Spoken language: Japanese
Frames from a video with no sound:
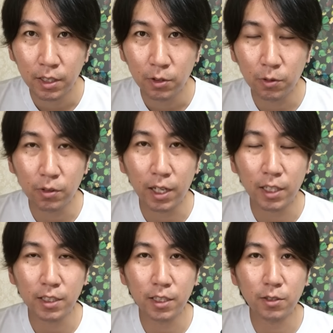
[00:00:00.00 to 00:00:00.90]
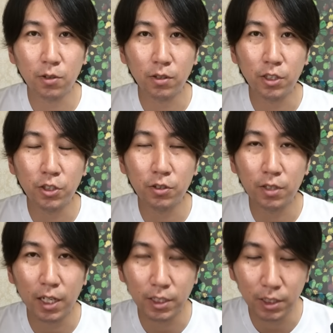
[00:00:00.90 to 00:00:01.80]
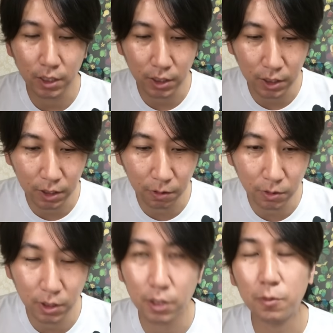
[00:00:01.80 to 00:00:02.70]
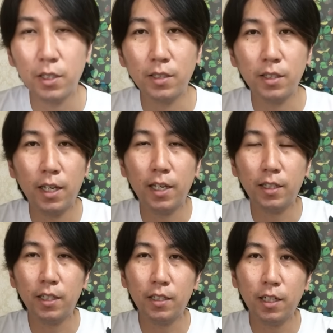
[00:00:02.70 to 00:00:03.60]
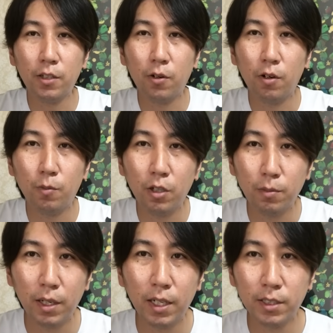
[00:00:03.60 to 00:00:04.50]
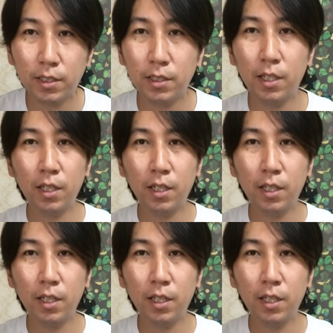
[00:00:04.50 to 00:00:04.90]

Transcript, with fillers: ということで8月の28日本日もですねやっていきたいと思います